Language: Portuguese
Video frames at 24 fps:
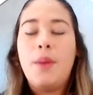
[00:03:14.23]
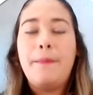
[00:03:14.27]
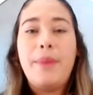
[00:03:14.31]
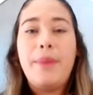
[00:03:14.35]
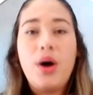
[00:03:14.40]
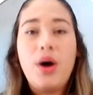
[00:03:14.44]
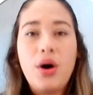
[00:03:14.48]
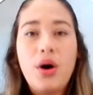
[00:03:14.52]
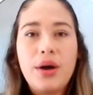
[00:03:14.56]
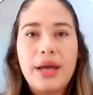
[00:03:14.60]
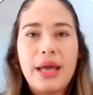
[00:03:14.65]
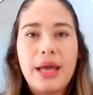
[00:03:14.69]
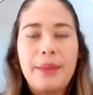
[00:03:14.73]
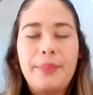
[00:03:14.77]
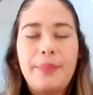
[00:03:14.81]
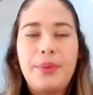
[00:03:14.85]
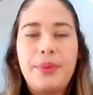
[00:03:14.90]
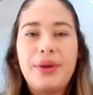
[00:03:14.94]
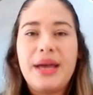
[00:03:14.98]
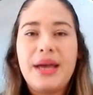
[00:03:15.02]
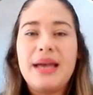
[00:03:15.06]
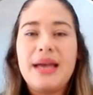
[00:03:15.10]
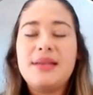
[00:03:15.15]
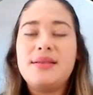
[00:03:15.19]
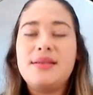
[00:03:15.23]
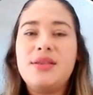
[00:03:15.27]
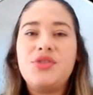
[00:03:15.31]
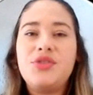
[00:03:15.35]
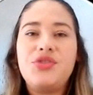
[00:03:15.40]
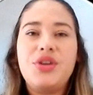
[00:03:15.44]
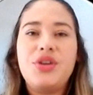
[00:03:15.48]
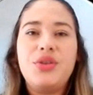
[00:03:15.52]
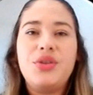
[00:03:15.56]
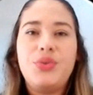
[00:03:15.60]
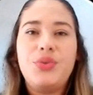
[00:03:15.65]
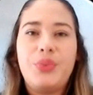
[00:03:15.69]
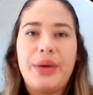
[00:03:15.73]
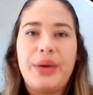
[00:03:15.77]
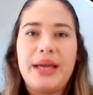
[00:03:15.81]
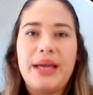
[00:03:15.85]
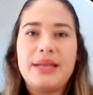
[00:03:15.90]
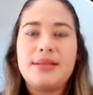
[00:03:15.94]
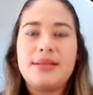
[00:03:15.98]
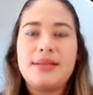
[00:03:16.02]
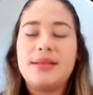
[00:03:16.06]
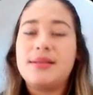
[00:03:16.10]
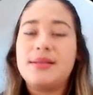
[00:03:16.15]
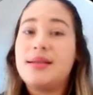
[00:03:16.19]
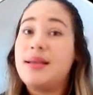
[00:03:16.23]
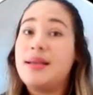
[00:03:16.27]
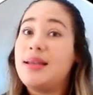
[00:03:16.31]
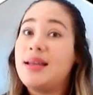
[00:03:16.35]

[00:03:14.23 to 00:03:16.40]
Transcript: Por quê? Porque existem doenças que